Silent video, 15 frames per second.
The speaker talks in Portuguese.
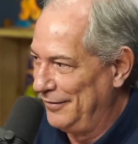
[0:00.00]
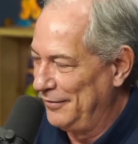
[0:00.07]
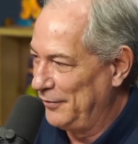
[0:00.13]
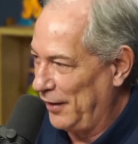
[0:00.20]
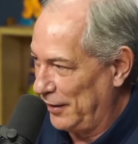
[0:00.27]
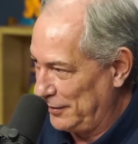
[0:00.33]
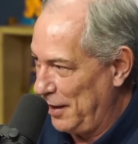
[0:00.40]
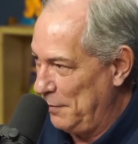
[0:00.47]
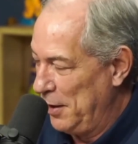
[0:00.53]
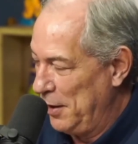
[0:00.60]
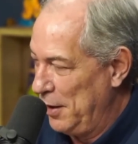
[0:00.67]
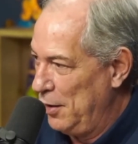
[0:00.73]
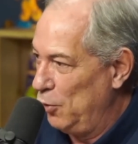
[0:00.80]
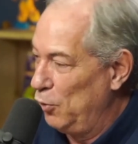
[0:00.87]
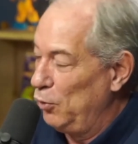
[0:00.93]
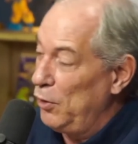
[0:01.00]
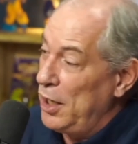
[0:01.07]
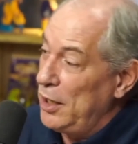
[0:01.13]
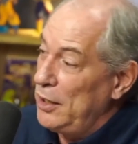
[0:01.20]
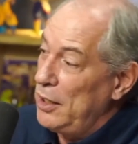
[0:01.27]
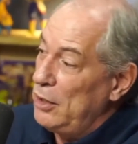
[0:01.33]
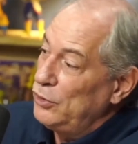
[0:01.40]
Percebe? O Lula
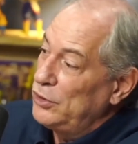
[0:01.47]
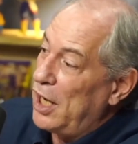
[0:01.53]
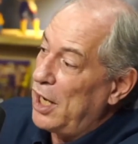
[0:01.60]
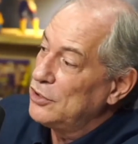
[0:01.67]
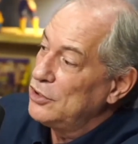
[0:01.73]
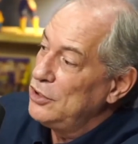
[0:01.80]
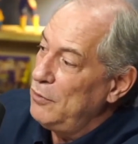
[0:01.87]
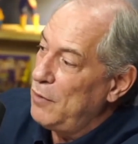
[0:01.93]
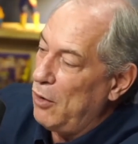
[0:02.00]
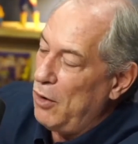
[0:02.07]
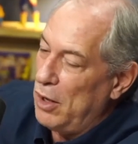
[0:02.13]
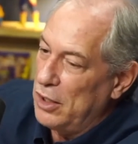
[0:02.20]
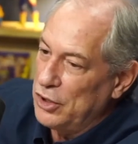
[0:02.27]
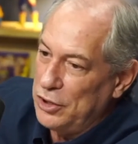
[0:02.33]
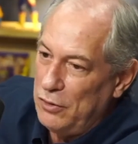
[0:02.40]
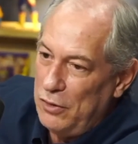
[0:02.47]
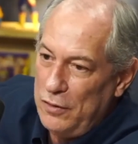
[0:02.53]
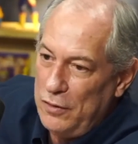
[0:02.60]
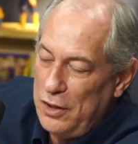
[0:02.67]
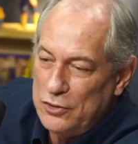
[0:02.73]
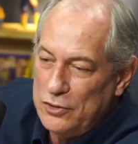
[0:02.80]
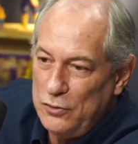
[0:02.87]
anda no jatinho, agora chegou no Rio
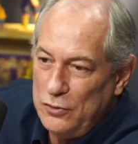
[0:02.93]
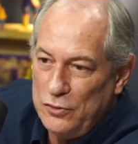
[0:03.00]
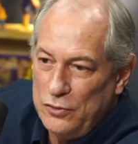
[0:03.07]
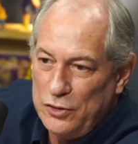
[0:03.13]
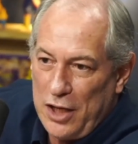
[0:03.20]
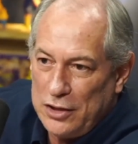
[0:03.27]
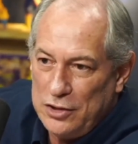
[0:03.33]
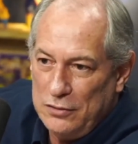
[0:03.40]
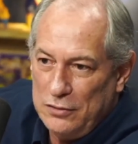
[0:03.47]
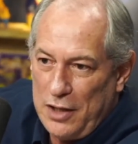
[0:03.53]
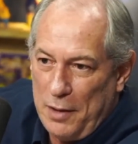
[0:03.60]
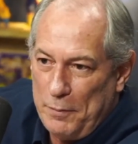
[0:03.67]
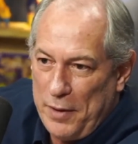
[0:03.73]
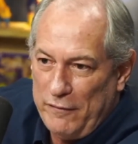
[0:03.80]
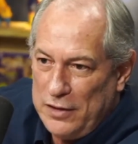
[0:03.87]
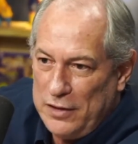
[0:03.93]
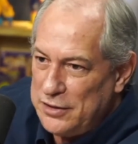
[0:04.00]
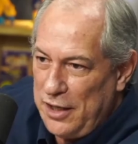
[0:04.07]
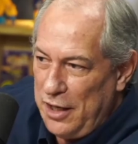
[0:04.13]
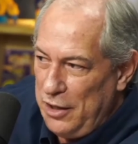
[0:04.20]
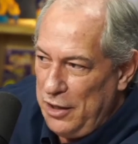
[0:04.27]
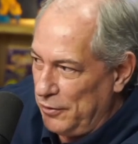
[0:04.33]
Grande do Sul, no jatinho da Prevent
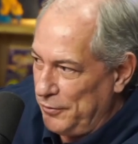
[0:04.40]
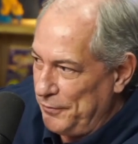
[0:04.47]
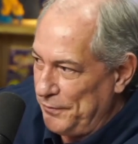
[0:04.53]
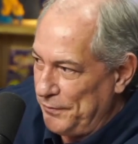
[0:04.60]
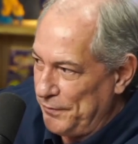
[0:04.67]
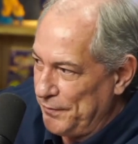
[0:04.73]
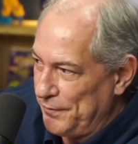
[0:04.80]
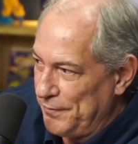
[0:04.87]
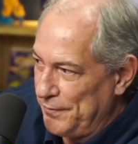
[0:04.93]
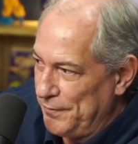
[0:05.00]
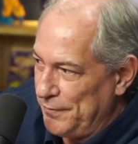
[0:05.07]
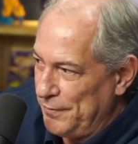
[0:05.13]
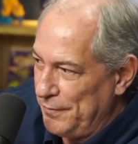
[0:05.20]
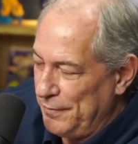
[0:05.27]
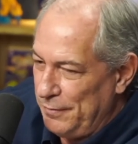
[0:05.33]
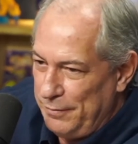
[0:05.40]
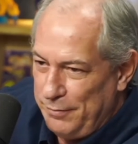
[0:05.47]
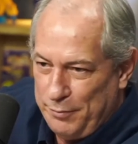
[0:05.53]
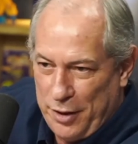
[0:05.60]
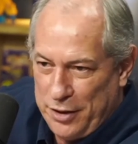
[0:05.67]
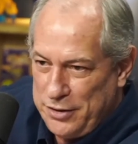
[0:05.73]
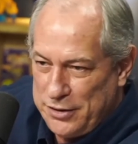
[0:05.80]
Senior,
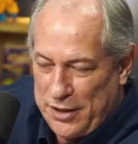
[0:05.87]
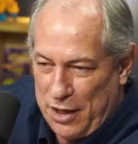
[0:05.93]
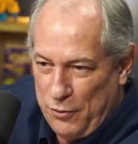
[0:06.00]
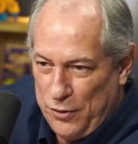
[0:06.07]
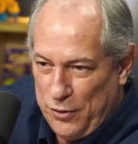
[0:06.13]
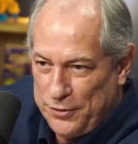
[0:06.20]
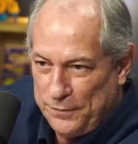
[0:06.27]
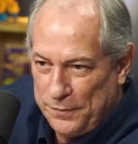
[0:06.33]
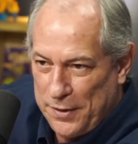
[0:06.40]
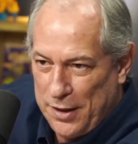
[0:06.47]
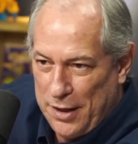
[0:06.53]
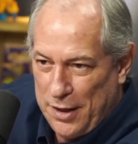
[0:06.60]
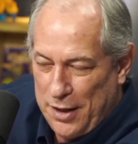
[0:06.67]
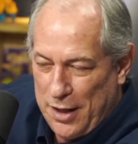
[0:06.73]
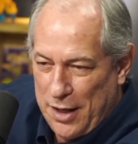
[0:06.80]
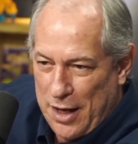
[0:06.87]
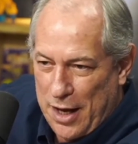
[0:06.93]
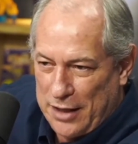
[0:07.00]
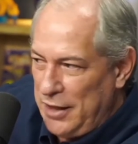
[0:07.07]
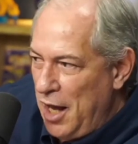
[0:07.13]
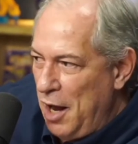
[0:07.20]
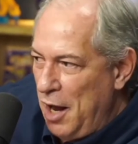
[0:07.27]
plano de saúde. Mas
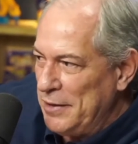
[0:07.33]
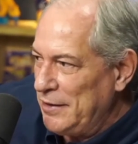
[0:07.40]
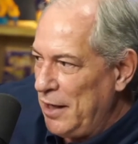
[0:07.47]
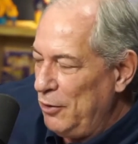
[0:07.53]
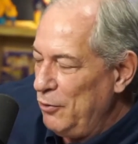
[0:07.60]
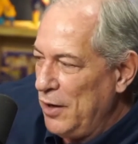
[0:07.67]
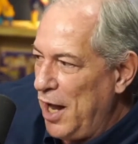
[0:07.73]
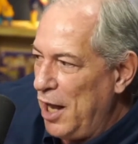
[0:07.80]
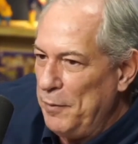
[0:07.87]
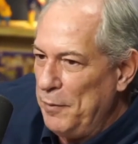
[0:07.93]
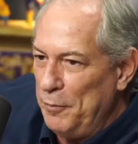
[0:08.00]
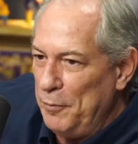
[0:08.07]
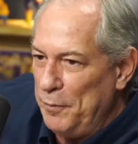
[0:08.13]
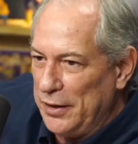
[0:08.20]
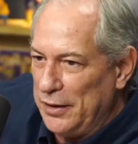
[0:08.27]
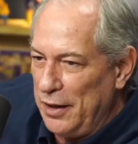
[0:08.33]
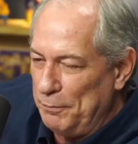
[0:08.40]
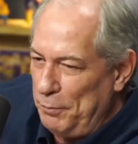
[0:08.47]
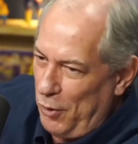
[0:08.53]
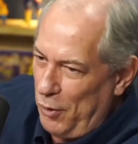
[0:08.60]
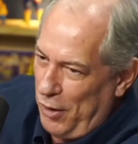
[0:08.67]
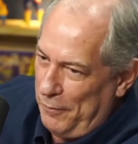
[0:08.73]
não, mas é alugado pelo PT.
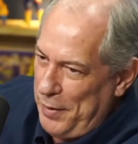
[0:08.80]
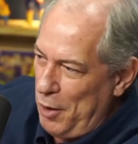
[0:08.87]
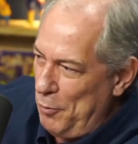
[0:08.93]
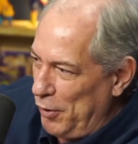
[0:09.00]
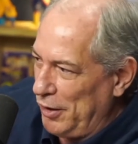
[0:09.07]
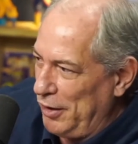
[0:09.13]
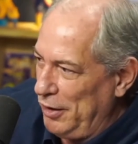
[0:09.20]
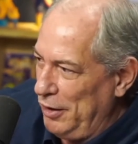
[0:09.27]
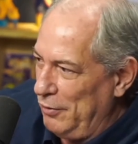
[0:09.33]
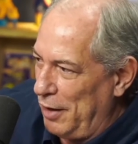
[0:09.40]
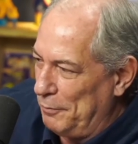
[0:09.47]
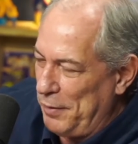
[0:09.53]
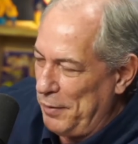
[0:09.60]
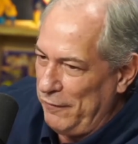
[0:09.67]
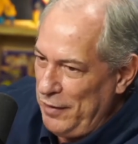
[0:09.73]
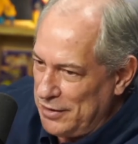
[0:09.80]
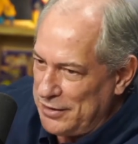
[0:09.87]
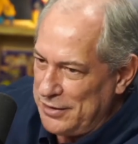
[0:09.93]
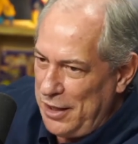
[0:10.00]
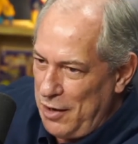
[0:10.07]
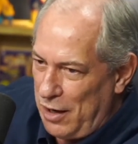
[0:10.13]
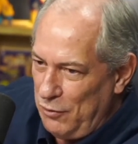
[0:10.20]
Porra, pera um pouquinho, a Prevent
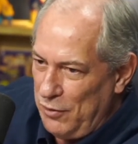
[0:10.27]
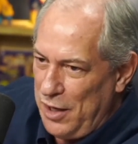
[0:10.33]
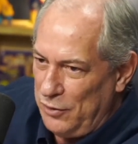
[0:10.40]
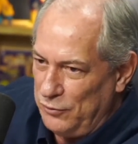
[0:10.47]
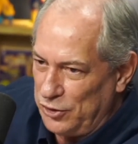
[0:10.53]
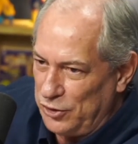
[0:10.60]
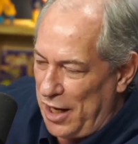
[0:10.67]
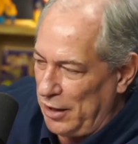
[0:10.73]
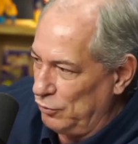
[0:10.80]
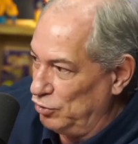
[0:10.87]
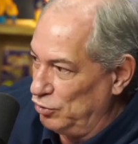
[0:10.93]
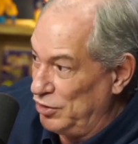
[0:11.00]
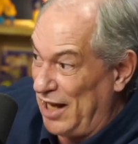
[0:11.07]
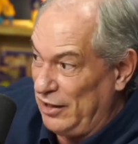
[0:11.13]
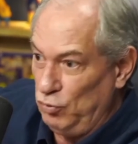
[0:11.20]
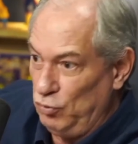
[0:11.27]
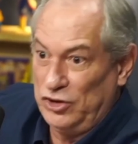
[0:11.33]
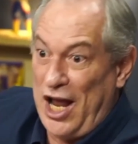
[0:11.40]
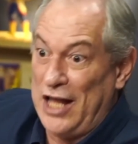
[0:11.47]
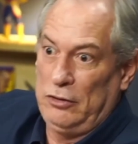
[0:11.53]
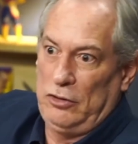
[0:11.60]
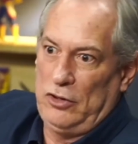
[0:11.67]
Senior alugando o jato, o jato um
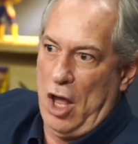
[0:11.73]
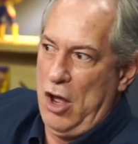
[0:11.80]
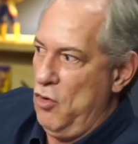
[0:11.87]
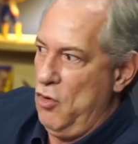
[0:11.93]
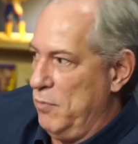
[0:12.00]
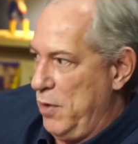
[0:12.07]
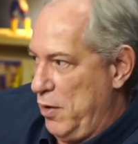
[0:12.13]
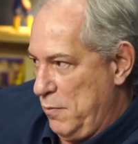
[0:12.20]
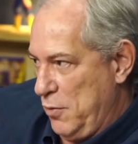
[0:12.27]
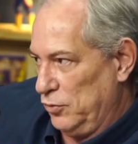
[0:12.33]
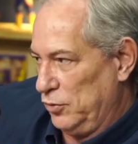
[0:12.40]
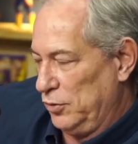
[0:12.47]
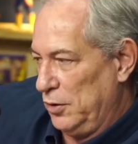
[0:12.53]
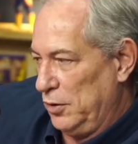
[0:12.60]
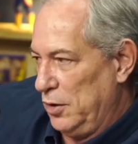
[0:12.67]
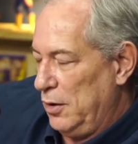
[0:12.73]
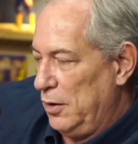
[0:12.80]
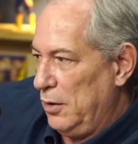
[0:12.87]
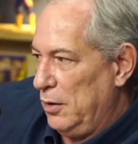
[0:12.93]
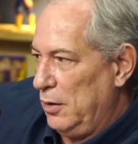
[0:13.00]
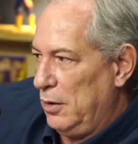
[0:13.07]
jatão. Velho. Que negócio é esse, né?